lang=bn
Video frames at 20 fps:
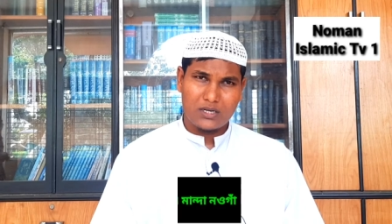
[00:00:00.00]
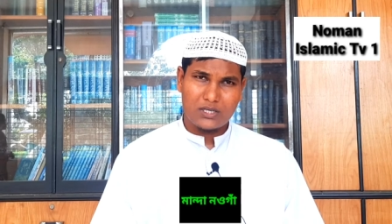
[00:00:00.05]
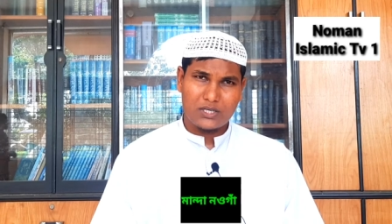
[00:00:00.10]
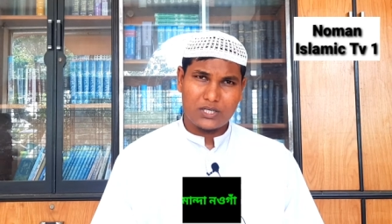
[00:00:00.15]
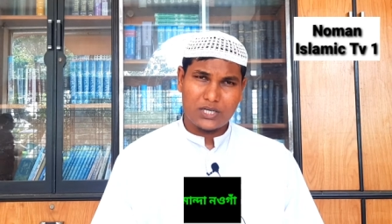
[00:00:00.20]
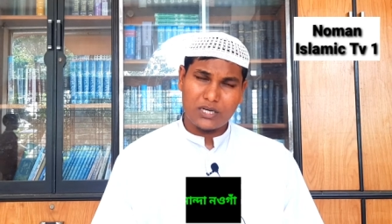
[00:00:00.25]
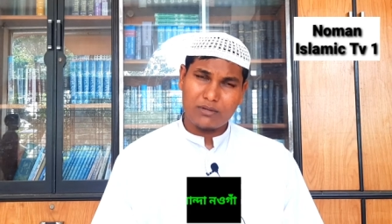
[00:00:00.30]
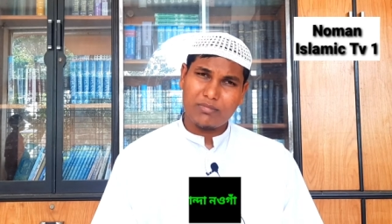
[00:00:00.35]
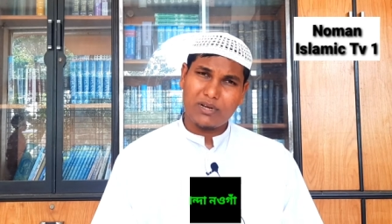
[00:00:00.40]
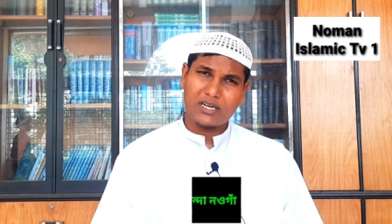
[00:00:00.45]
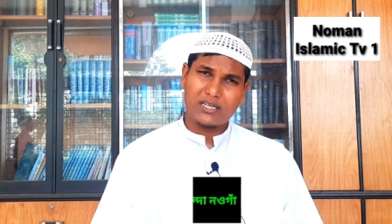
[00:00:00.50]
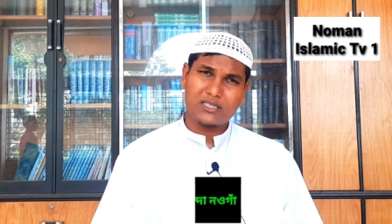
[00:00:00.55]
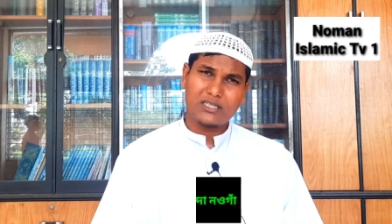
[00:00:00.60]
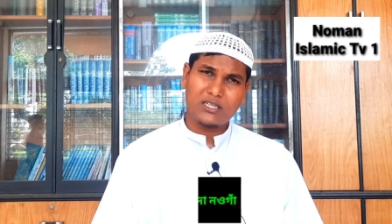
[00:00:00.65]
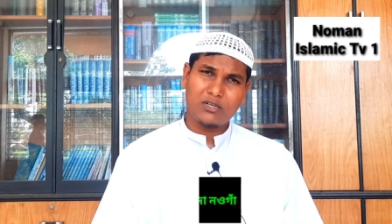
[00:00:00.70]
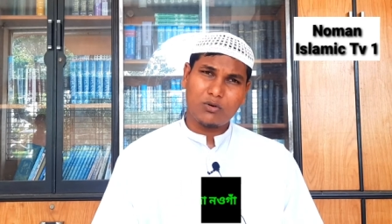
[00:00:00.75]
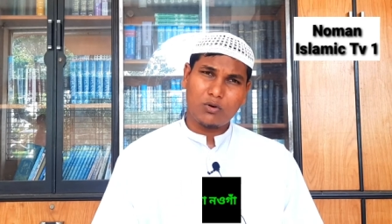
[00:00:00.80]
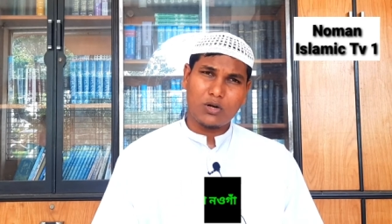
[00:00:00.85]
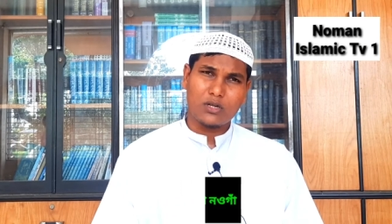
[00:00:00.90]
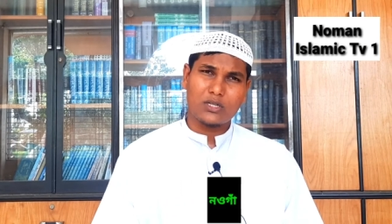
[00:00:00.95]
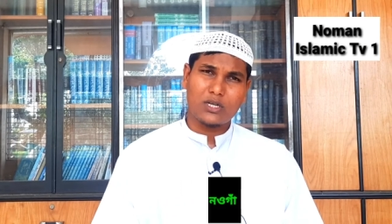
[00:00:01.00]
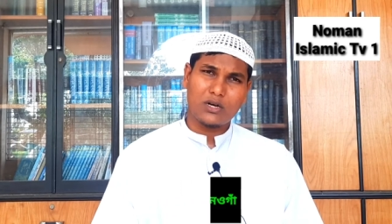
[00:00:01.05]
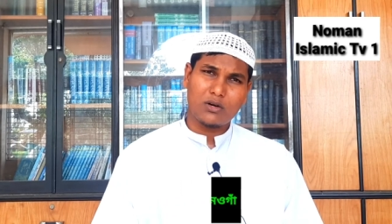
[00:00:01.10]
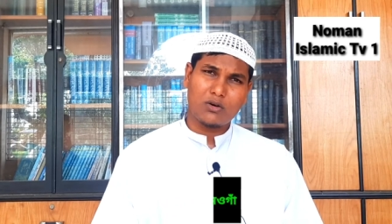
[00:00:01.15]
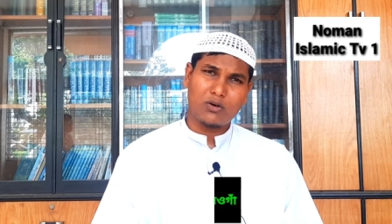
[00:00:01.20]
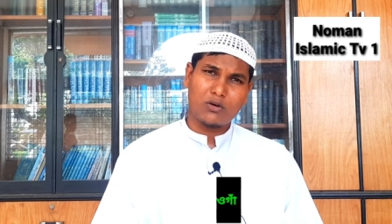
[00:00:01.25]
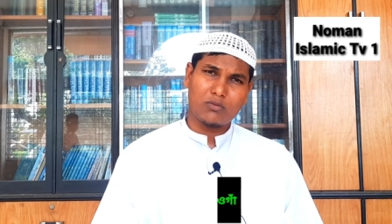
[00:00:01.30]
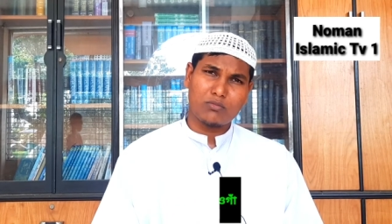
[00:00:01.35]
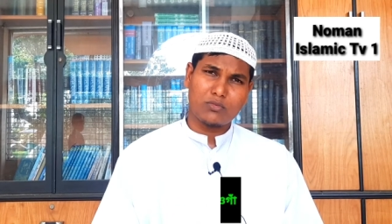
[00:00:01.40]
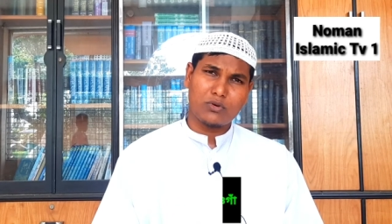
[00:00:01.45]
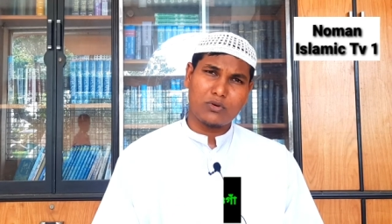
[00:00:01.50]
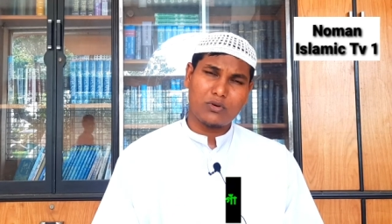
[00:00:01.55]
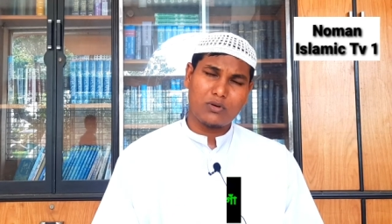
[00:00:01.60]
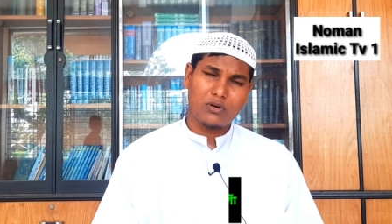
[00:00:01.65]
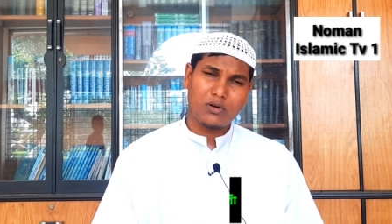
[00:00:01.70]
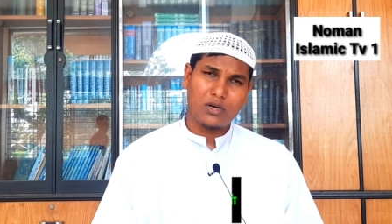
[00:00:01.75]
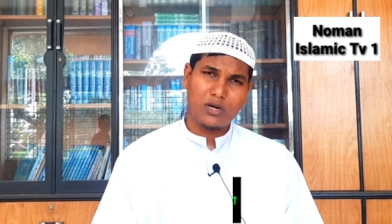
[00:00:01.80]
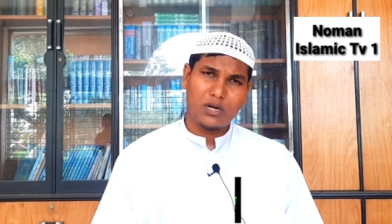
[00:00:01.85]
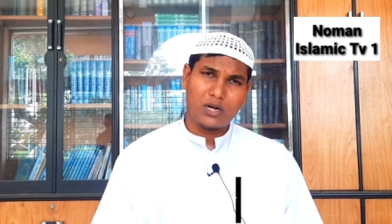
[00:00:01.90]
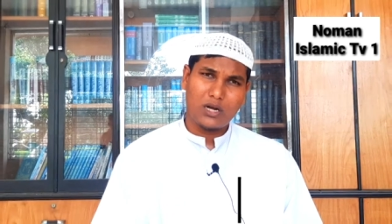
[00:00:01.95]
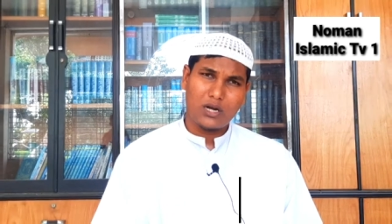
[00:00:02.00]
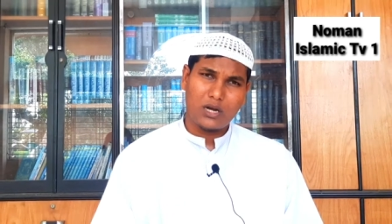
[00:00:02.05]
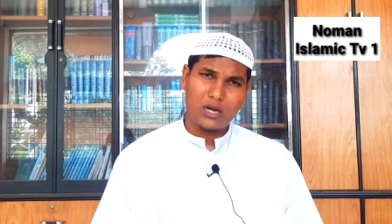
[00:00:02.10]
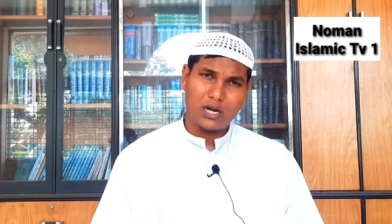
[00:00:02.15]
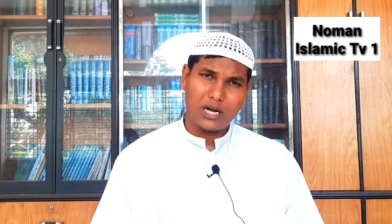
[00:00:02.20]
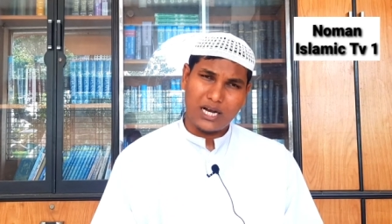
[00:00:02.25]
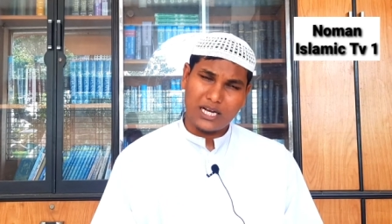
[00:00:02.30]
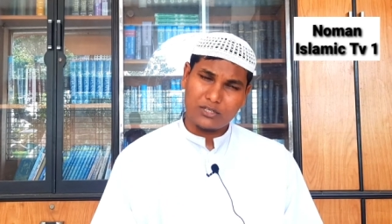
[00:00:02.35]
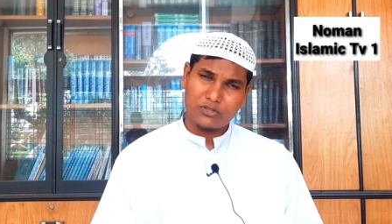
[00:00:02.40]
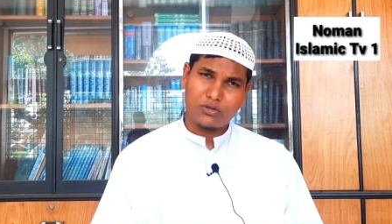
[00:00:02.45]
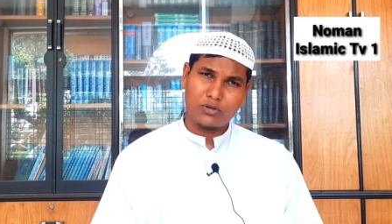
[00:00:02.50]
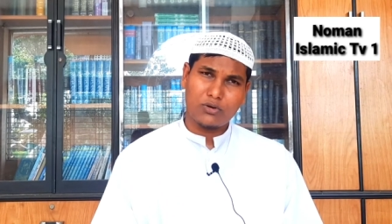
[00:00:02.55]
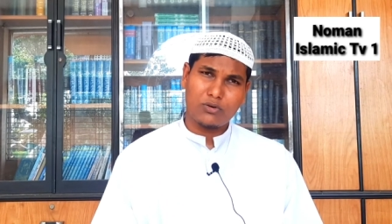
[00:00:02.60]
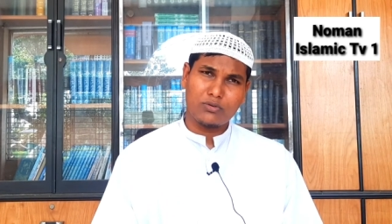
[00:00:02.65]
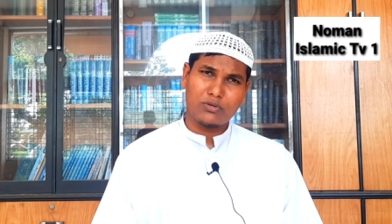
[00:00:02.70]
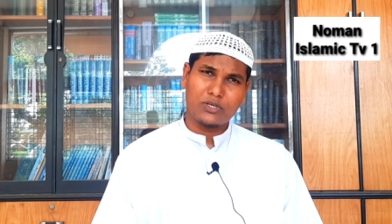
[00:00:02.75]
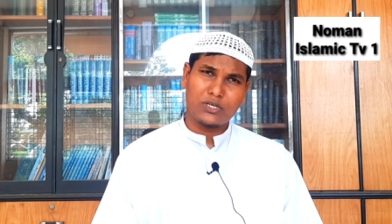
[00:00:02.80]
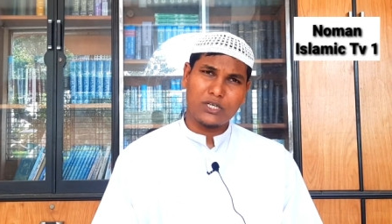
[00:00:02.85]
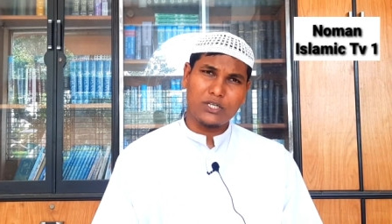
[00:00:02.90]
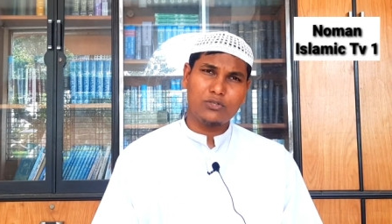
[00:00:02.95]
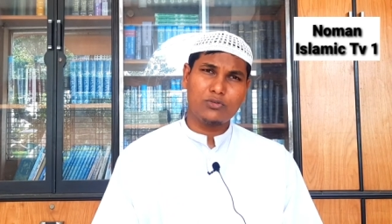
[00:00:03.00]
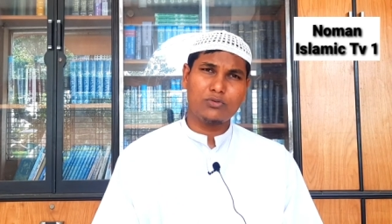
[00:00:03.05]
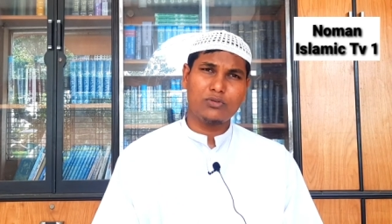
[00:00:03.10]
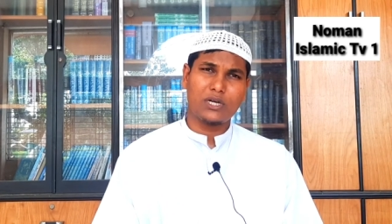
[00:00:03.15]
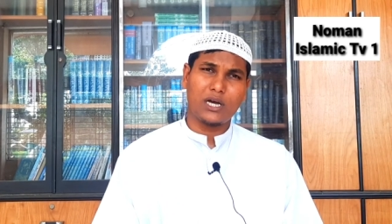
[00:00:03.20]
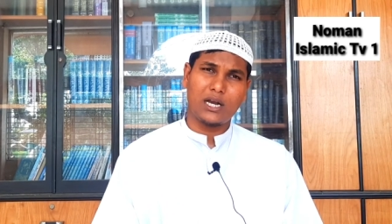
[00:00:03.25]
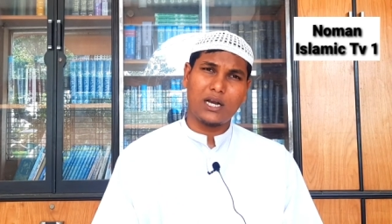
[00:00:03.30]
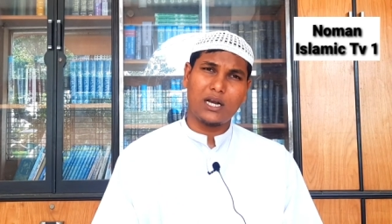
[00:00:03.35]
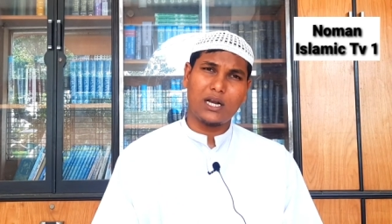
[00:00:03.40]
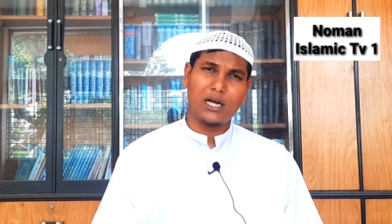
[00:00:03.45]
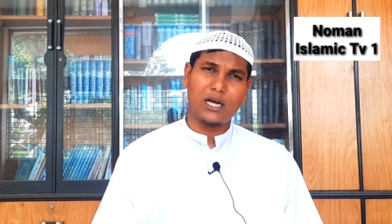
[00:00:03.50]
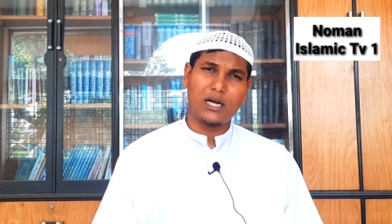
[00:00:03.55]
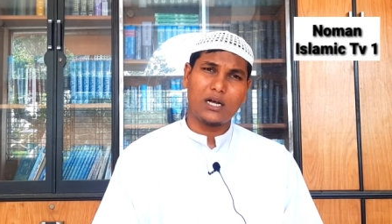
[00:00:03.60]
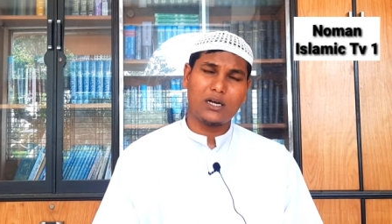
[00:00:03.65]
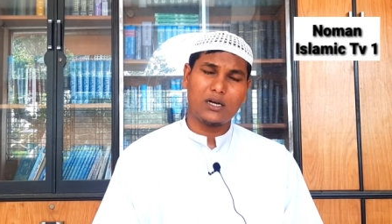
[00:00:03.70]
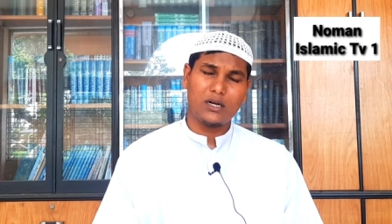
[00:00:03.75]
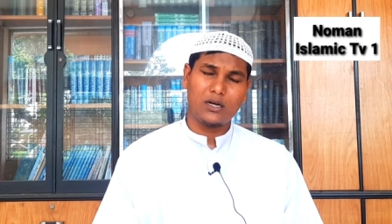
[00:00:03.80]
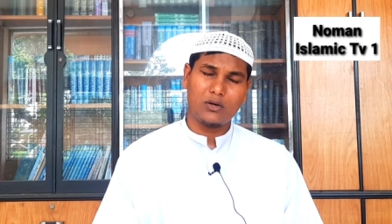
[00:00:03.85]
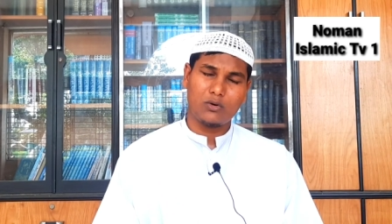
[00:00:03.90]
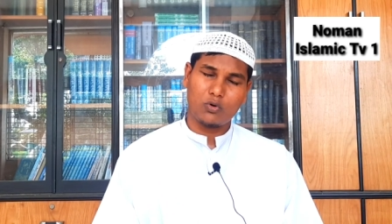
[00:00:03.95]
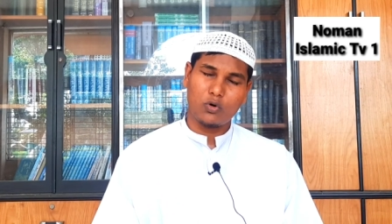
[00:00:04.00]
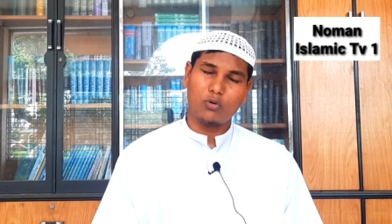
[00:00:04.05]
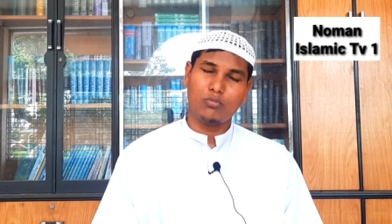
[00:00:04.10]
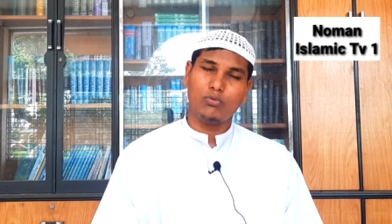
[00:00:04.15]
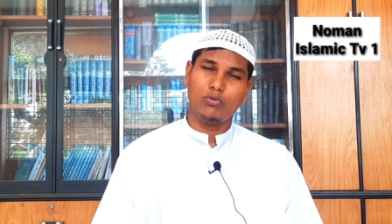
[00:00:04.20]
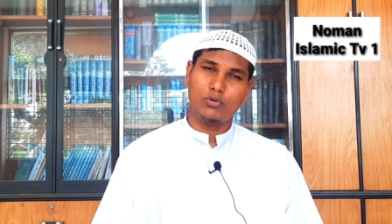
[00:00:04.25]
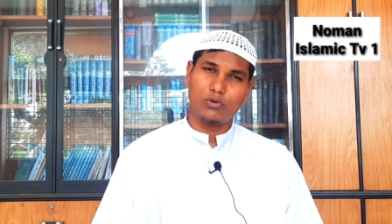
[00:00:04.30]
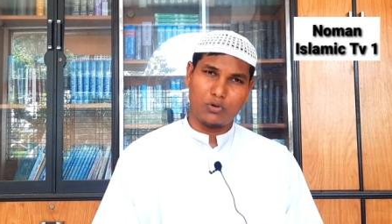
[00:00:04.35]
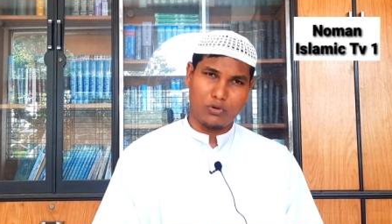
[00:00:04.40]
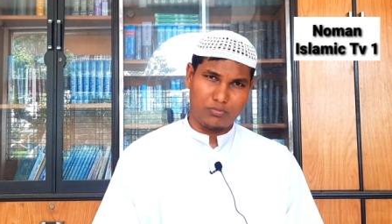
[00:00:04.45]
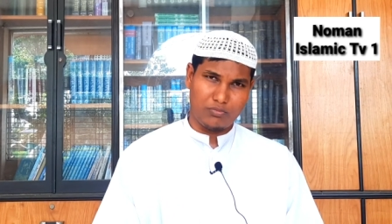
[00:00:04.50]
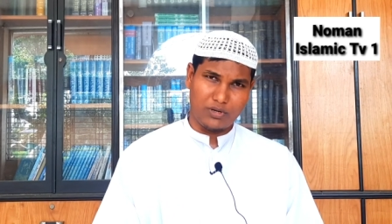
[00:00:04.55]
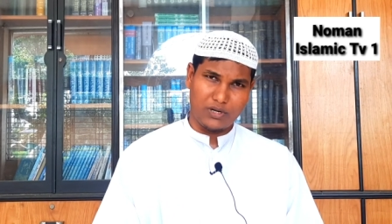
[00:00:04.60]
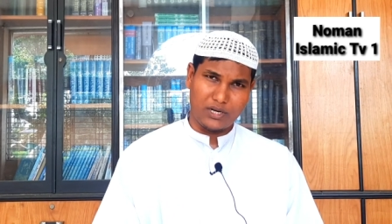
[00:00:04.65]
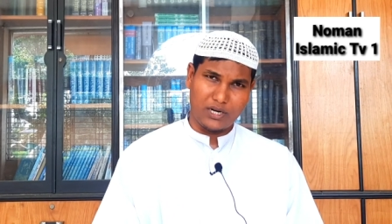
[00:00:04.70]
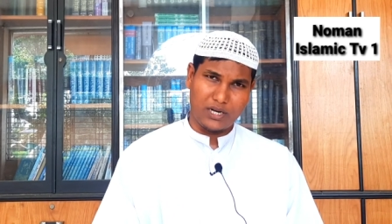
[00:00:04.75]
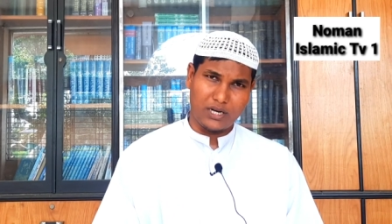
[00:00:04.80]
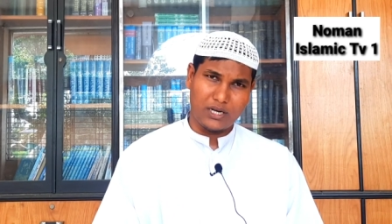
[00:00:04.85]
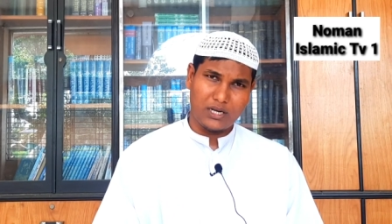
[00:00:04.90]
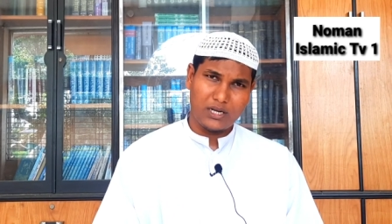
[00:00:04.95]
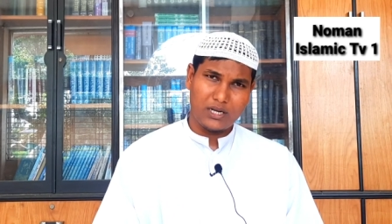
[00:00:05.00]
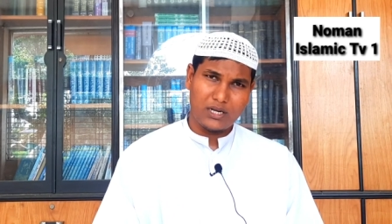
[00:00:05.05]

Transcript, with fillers: সে ব্যক্তির কথা কর্ম আচরণ কিছুই আল্লাহ কবুল করবেন না